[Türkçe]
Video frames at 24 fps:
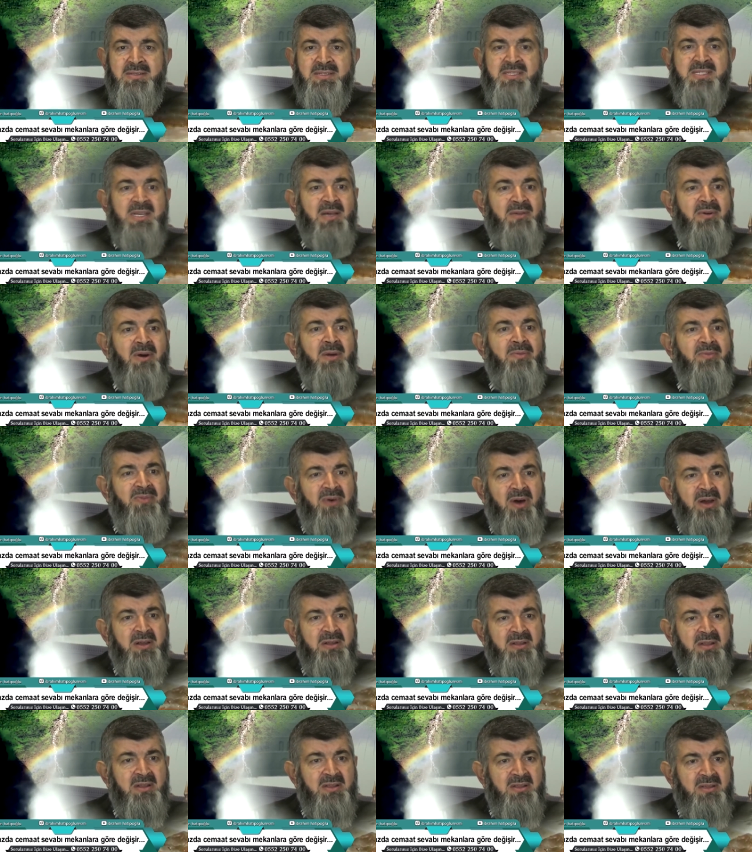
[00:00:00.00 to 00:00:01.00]
sevap
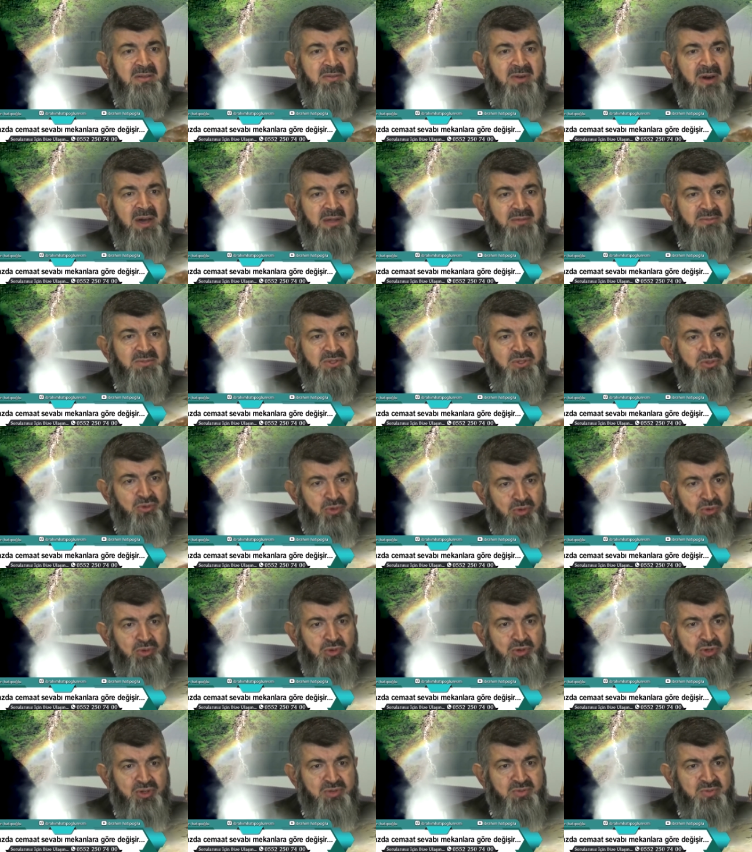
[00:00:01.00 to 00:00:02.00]
farklılığı varmış.
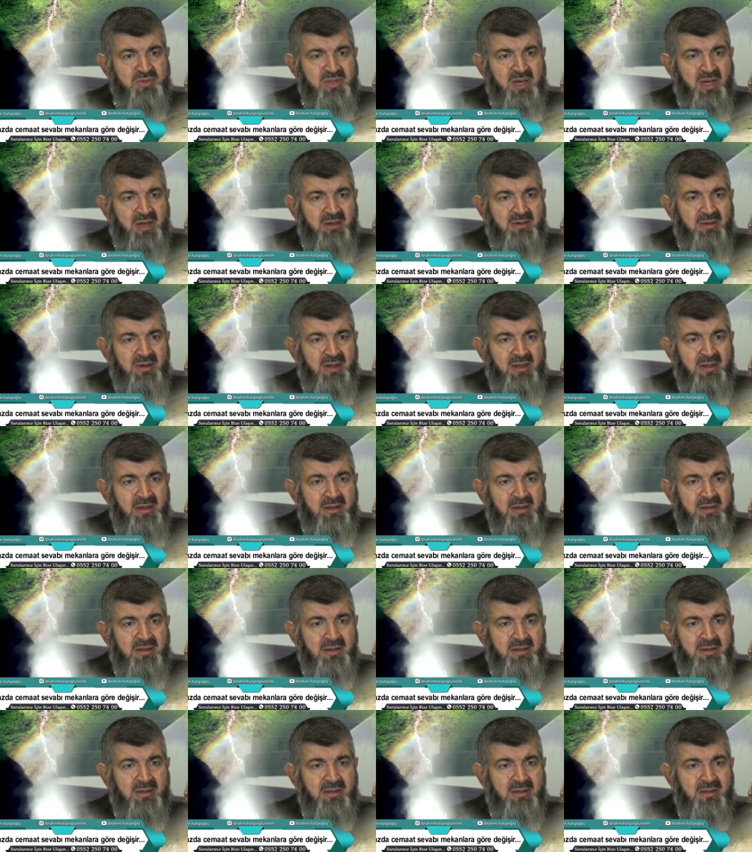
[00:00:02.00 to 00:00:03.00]
Duydunuz mu daha evvel?
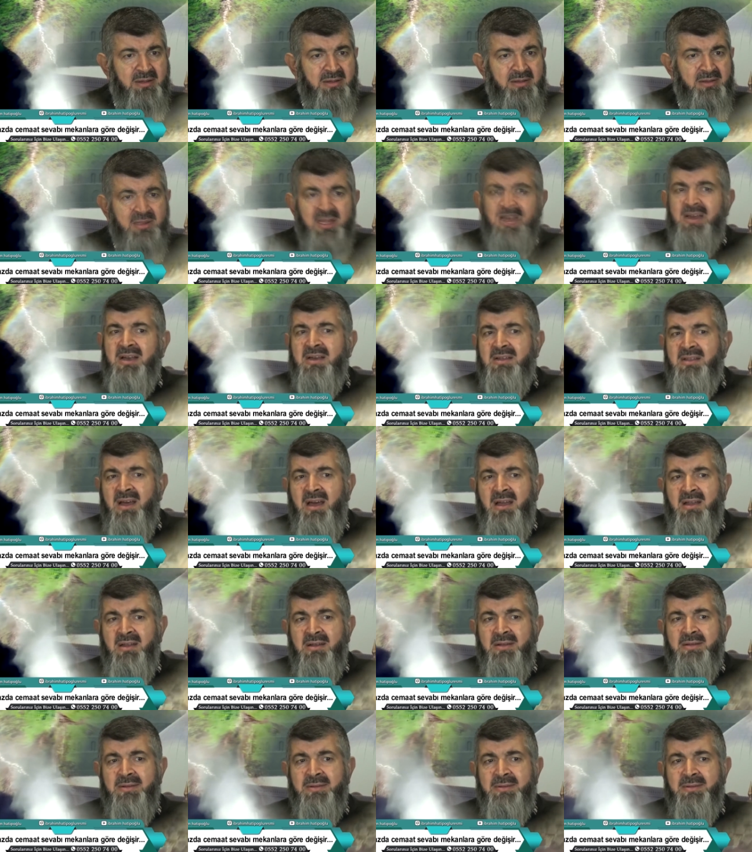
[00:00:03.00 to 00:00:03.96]
Ne kadar?